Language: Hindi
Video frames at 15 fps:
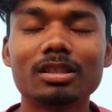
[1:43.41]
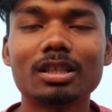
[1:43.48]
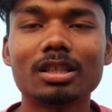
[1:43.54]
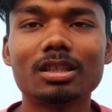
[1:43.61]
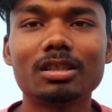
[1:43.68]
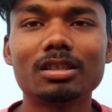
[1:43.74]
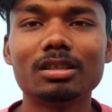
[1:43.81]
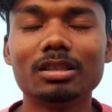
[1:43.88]

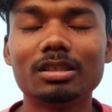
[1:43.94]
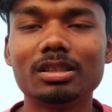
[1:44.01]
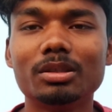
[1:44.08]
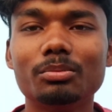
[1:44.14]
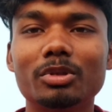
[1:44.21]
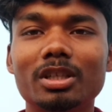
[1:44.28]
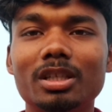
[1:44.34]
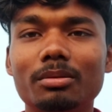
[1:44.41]
क्या
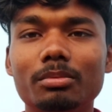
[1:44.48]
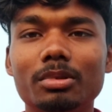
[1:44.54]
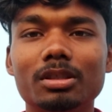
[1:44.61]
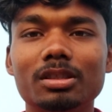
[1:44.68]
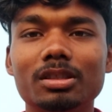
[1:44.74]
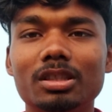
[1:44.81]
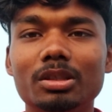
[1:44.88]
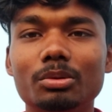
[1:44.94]
इसी में है
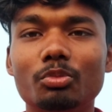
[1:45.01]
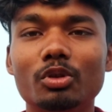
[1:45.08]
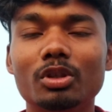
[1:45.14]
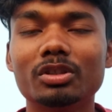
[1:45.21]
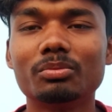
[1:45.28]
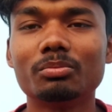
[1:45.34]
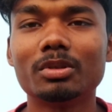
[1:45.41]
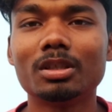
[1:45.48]
अभी सीजी
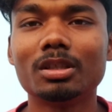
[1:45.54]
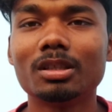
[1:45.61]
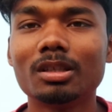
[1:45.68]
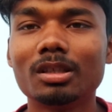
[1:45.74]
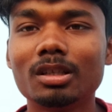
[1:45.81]
पुलिस में